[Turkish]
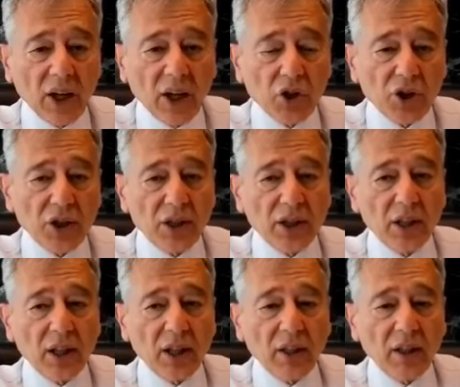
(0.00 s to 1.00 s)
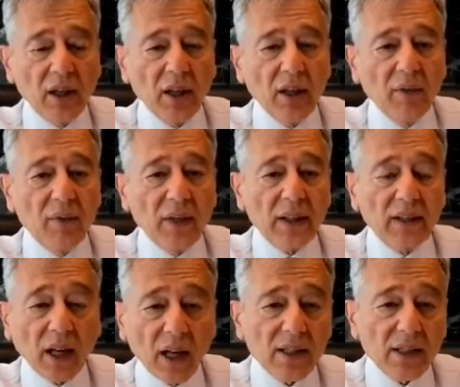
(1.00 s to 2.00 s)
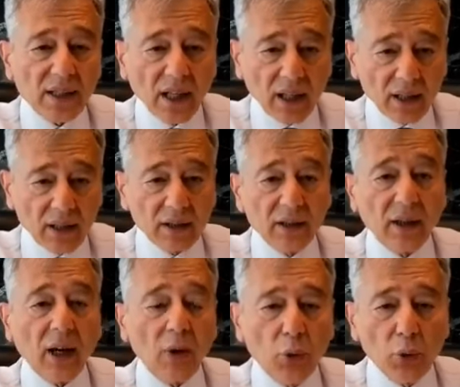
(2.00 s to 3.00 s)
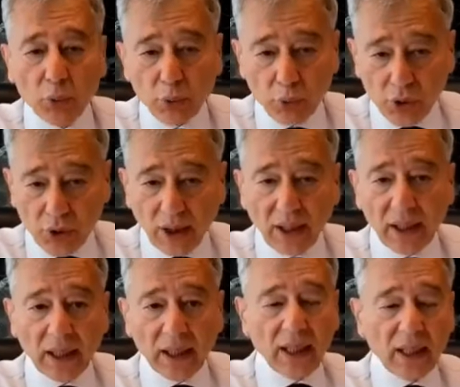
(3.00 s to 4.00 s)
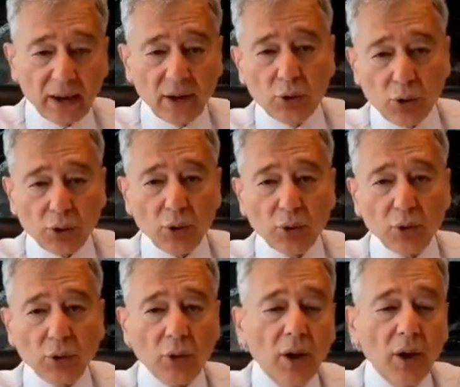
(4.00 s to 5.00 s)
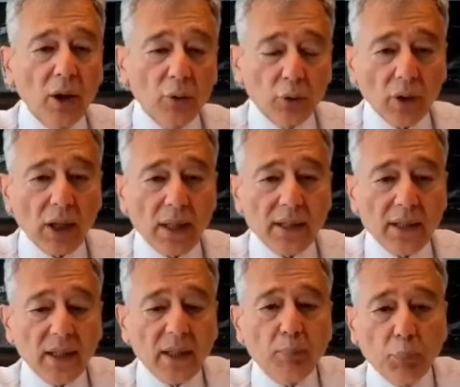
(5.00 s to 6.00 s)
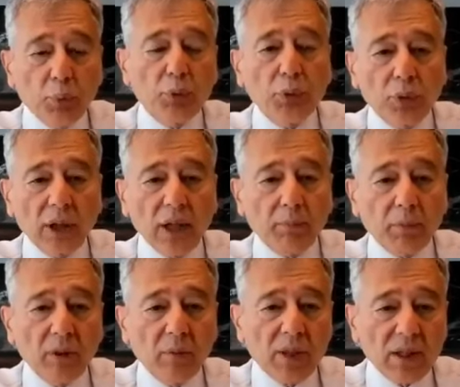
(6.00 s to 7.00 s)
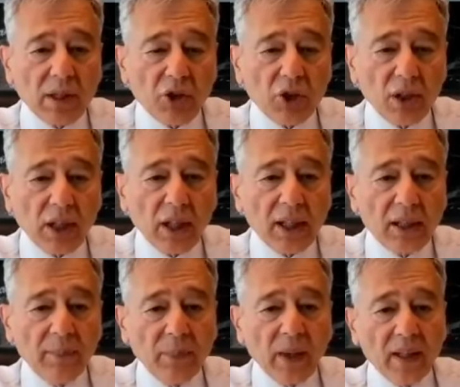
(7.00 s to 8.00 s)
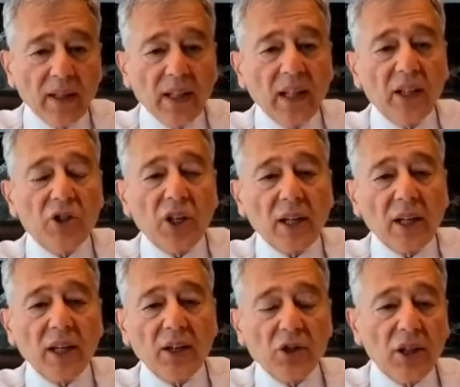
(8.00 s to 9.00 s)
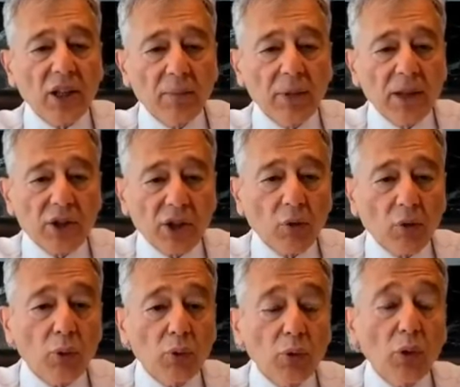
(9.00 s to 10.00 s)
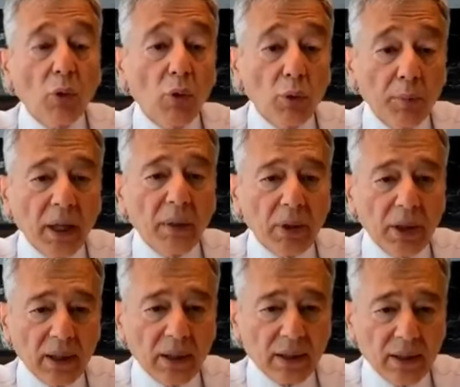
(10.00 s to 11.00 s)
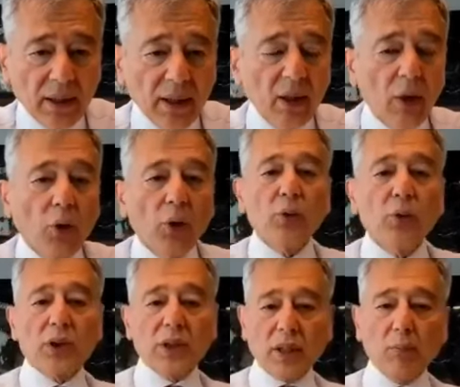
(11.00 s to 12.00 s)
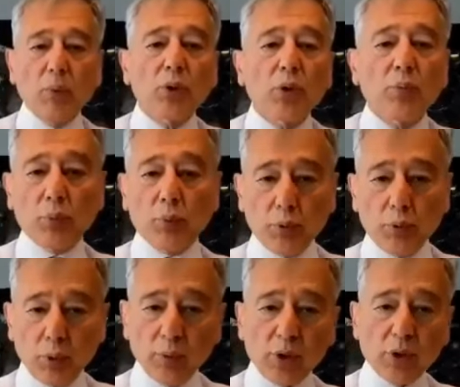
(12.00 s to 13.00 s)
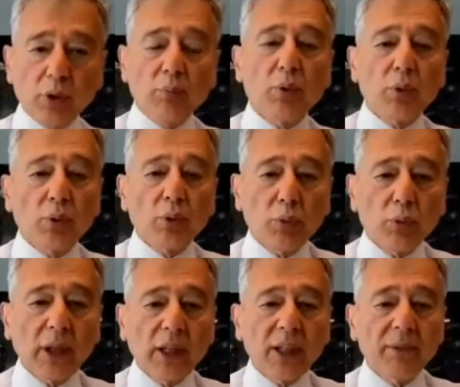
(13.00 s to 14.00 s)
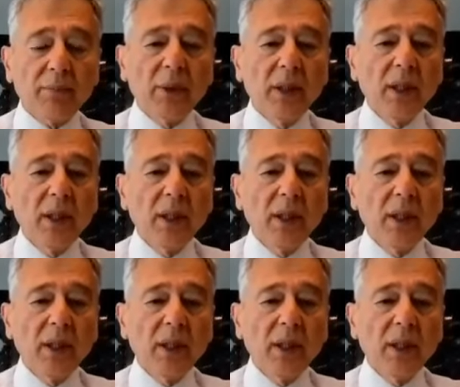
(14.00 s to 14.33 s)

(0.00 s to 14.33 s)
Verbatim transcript: değiştirdiğini ve daha salgın, daha öldürücü hale geldiğini söylüyor. Dolayısıyla bugün yaptığımız aşılar geleceği karşılayabilecek olguda olmayabilir. O yüzden bugün bulduğumuzu bugün kullanıp